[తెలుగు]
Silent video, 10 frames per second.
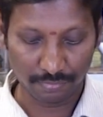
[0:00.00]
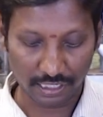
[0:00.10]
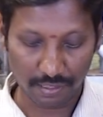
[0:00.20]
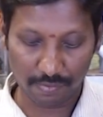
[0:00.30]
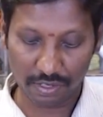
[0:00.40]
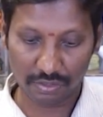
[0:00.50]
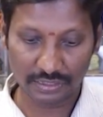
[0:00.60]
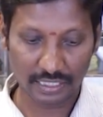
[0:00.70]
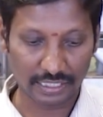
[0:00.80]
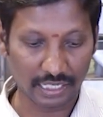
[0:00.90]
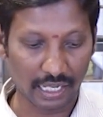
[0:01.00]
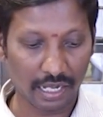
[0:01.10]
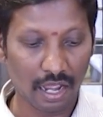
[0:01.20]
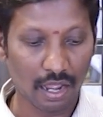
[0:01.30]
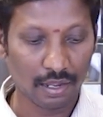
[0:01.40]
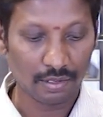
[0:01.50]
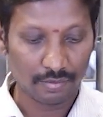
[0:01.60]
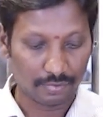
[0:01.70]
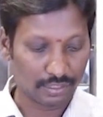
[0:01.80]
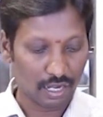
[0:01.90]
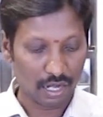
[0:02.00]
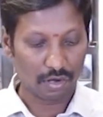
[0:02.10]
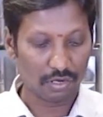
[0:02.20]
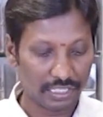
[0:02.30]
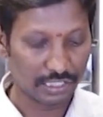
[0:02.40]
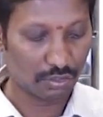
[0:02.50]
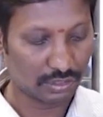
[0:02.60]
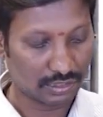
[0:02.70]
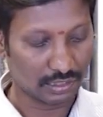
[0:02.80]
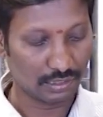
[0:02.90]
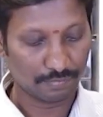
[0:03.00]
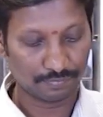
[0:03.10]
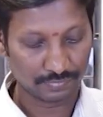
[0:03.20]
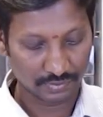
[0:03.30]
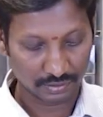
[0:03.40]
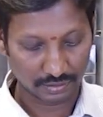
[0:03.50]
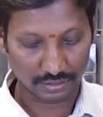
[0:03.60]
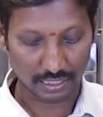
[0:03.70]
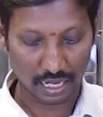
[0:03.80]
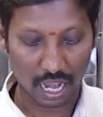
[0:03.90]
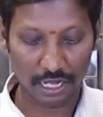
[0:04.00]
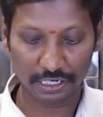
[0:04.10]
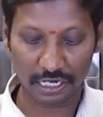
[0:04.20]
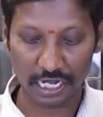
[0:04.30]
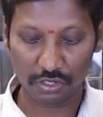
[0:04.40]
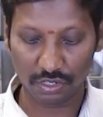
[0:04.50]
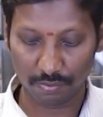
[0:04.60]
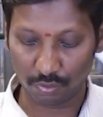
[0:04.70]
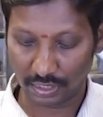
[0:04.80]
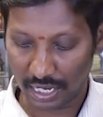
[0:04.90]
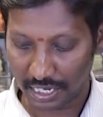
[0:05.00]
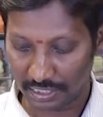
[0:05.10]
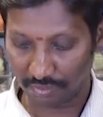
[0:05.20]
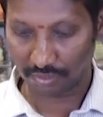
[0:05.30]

మిడిల్ పార్ట్ వచ్చేసరికి ఇలా మనకు ఆల్ ఓవర్ డిజైన్ అంటే ఆల్టర్నేటివ్గా బుటా అనేది